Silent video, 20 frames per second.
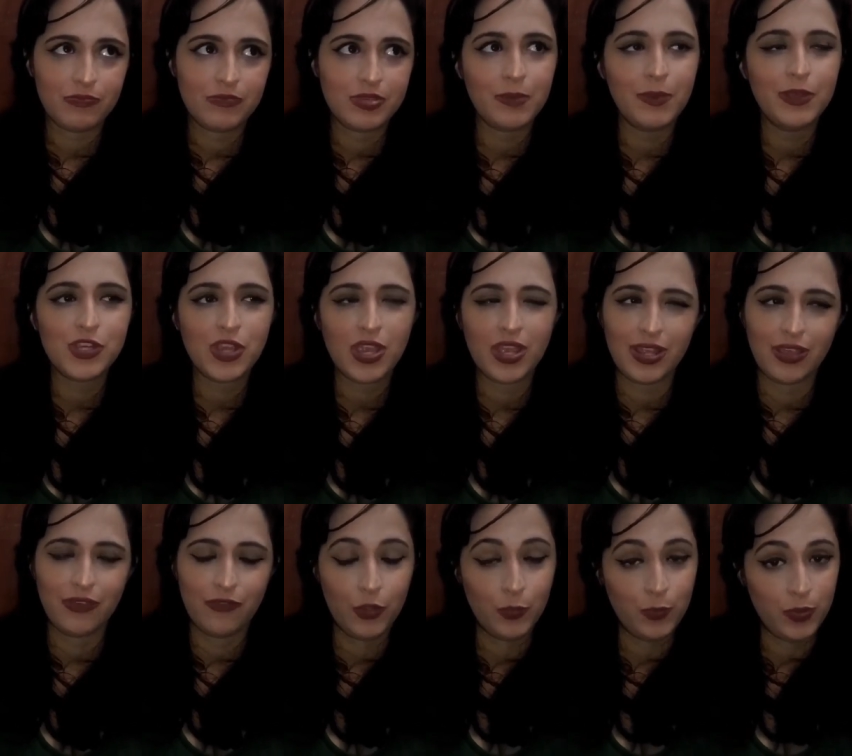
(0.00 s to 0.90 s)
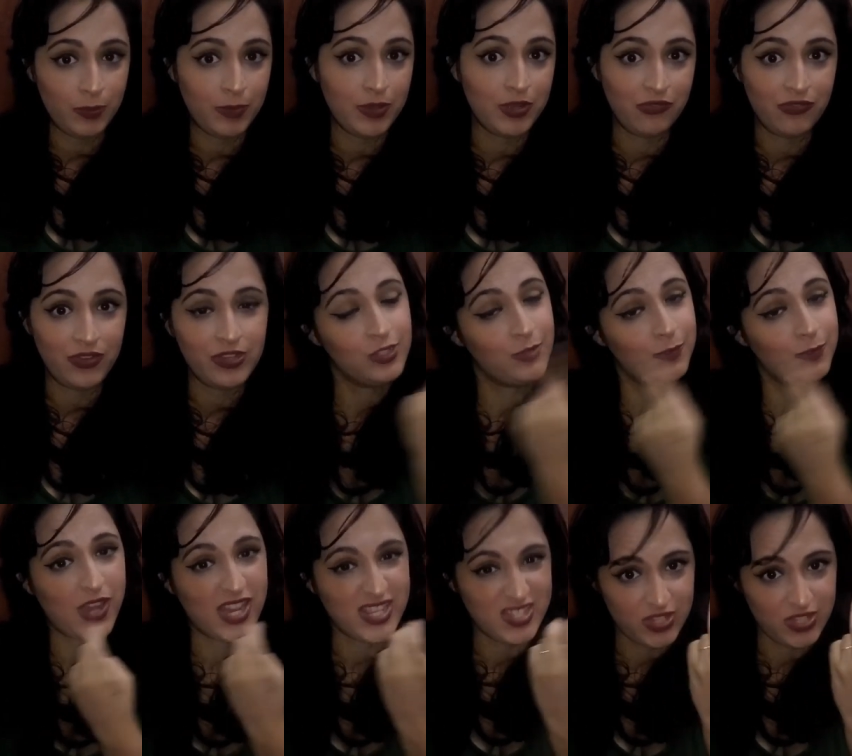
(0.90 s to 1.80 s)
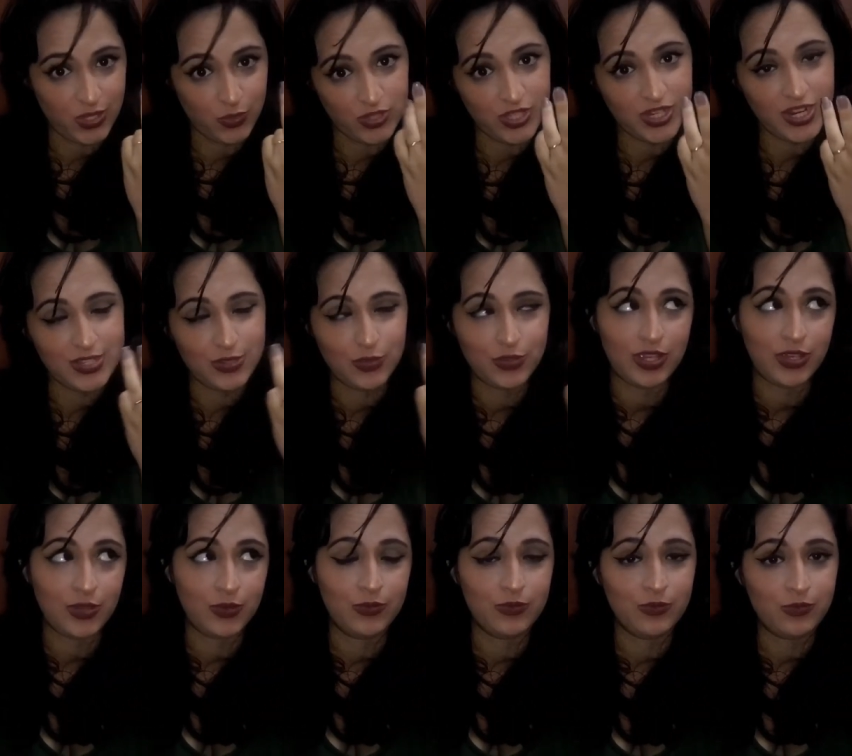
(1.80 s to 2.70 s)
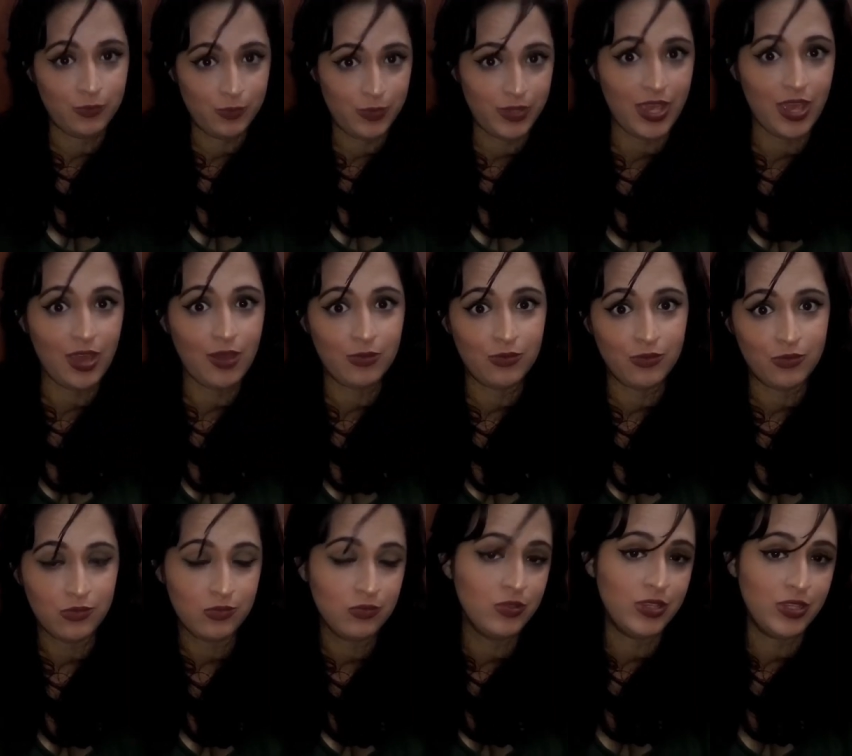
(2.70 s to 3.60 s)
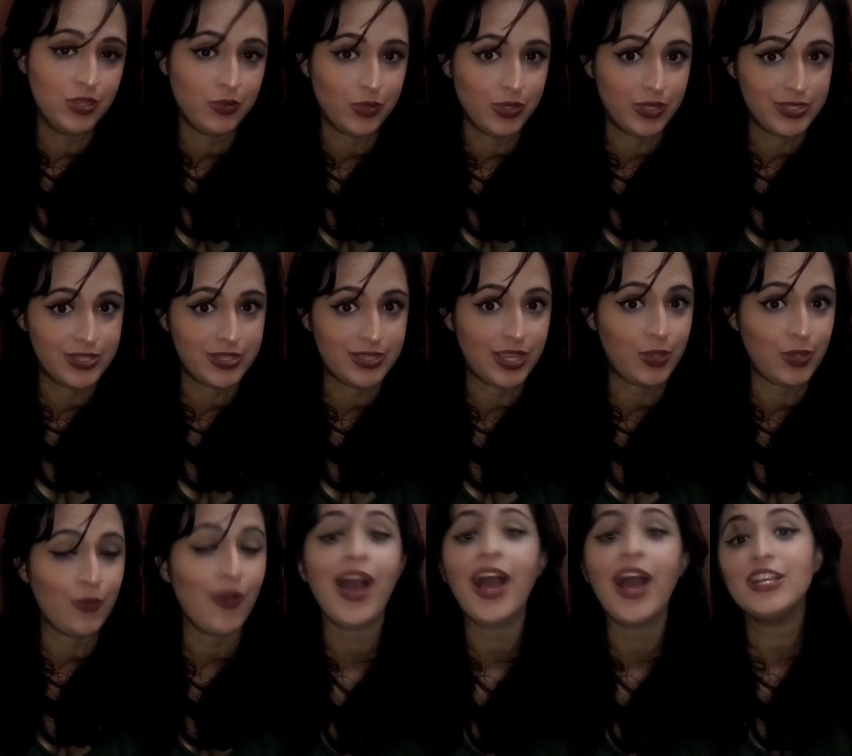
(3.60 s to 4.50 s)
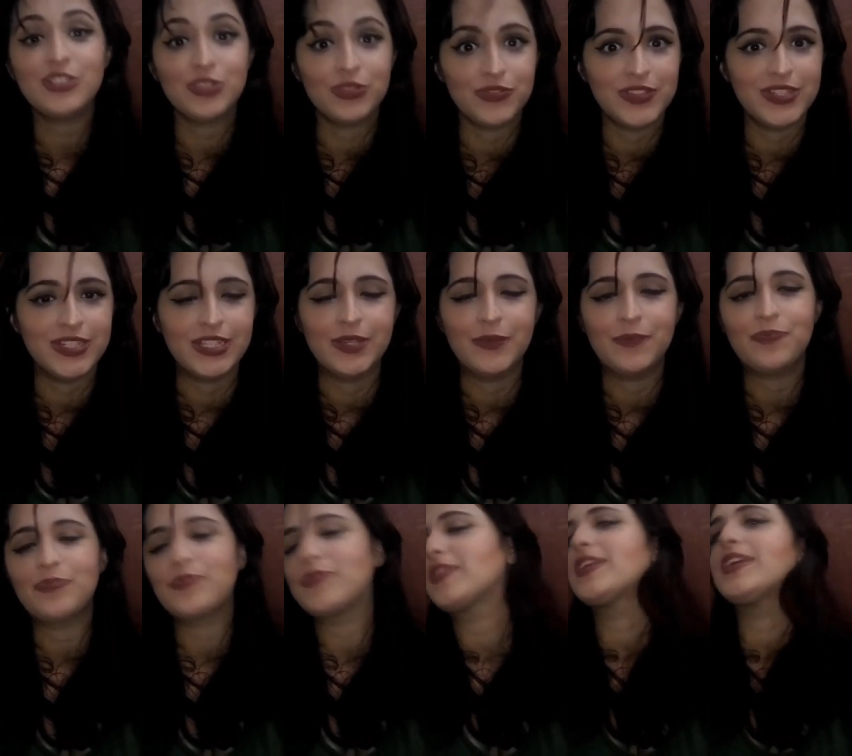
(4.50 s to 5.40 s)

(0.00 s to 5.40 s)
principalmente quem tem filho, primeiro filho, no meu caso eu tenho três, eu tenho o Miguel, o Nicolas e tenho a Giovana,